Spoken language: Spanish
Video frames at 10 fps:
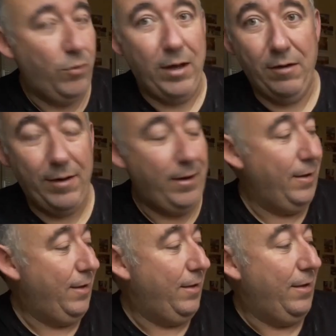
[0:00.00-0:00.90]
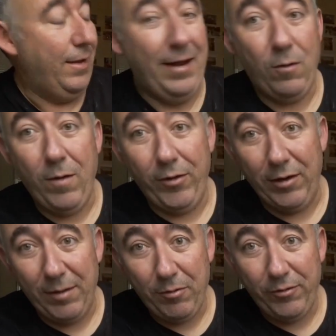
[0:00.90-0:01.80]
pues ahora es cuando
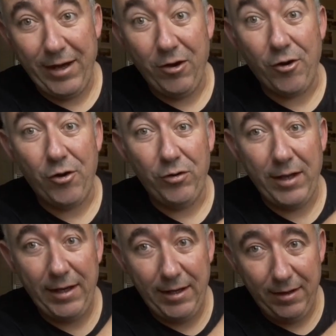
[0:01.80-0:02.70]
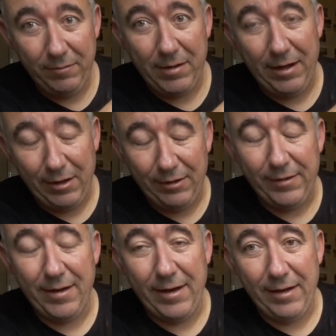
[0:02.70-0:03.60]
el equipo contrario rotaría, ¿vale? Ahora os
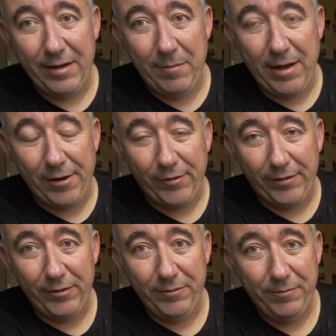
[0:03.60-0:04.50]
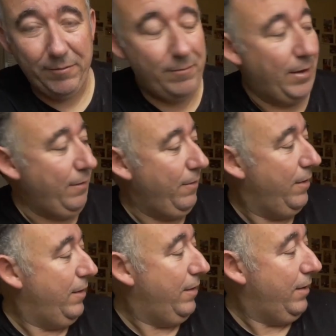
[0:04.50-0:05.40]
enseñaré el tema de la rotación, ¿vale?
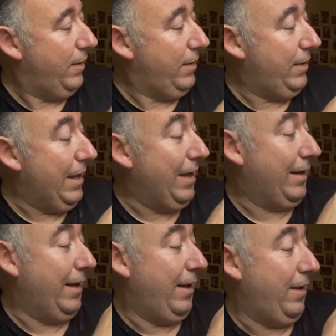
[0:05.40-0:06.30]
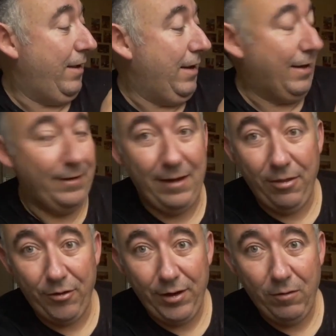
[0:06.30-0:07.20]
Y el que, el que esté
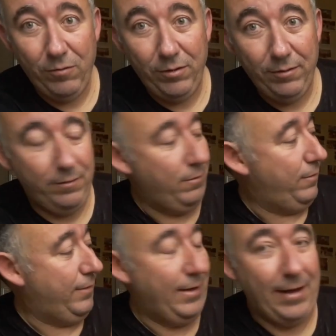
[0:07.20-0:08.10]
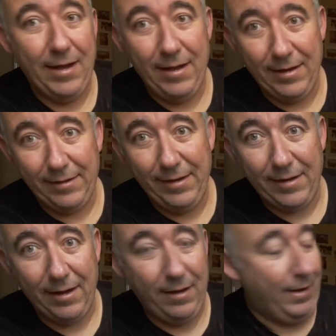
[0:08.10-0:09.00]
en zona 1 sería el que
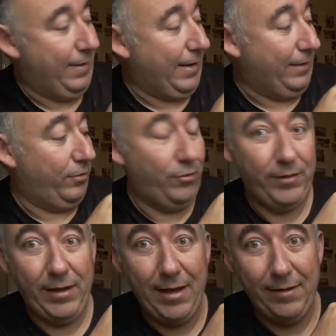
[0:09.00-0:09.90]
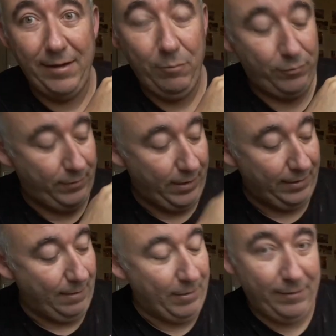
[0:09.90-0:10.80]
saca. En este caso no sería este, pues si,
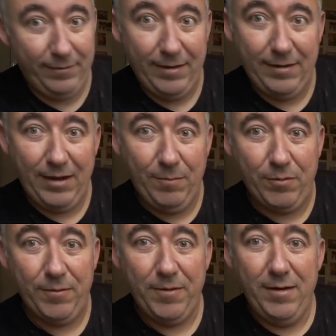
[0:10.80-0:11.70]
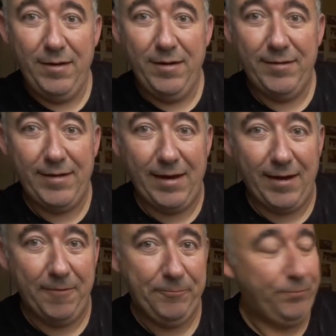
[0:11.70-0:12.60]
si este equipo saca